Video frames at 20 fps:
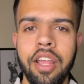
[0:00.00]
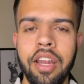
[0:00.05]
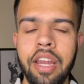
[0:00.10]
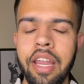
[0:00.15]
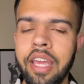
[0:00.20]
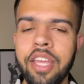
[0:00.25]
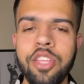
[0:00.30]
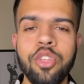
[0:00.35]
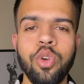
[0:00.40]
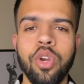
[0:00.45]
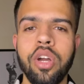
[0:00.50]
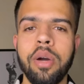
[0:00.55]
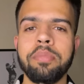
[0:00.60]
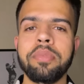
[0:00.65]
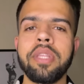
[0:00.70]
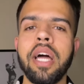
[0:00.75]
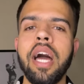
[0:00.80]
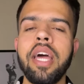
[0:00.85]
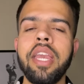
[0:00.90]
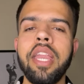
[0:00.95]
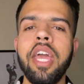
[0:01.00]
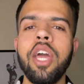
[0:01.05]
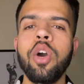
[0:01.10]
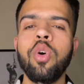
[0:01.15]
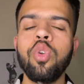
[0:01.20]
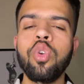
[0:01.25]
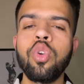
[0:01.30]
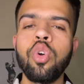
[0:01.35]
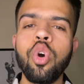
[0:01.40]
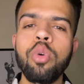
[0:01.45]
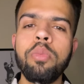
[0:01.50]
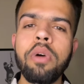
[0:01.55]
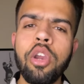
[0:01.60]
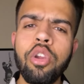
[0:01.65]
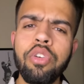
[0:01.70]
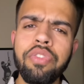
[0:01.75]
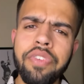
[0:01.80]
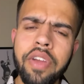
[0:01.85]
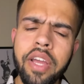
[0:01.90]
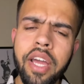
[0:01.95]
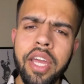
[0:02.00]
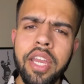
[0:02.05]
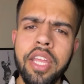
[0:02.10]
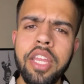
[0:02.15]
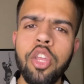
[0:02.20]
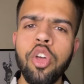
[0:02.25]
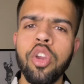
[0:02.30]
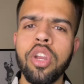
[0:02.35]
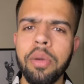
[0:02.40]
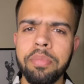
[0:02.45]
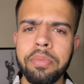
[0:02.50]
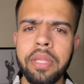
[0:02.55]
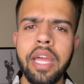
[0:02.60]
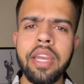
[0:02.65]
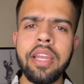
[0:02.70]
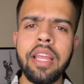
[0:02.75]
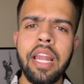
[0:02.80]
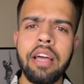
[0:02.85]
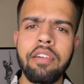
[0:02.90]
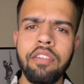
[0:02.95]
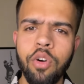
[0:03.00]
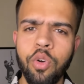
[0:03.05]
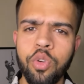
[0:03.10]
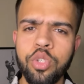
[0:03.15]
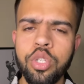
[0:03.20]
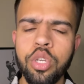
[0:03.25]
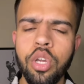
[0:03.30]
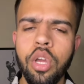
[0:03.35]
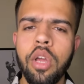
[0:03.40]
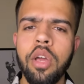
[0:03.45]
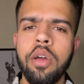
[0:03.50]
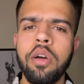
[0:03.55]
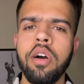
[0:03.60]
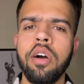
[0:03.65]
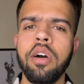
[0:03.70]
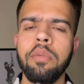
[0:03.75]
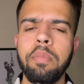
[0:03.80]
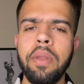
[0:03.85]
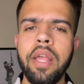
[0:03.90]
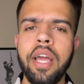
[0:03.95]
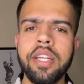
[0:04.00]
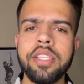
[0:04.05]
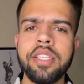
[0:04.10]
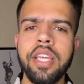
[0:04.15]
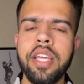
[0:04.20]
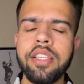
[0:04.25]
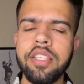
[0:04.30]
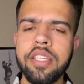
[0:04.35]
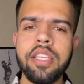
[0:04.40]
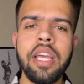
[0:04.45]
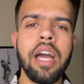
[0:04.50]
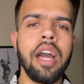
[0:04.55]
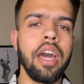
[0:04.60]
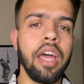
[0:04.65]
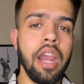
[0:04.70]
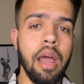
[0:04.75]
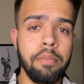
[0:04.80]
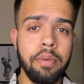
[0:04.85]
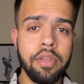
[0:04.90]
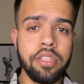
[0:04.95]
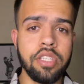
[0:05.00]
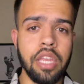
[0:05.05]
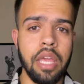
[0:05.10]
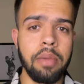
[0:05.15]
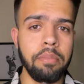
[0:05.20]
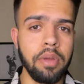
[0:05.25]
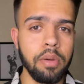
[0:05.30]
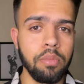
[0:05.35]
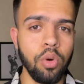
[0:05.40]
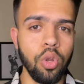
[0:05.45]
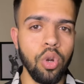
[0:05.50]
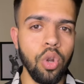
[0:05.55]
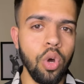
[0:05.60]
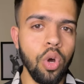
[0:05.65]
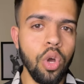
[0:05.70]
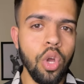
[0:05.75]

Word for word: लेकिन जो कप्तान है उनको मानो फिक्र ही नहीं और कप्तान के अलावा कुछ प्लेयर्स हैं जैसे अगर आप इस टाइम पर बोलो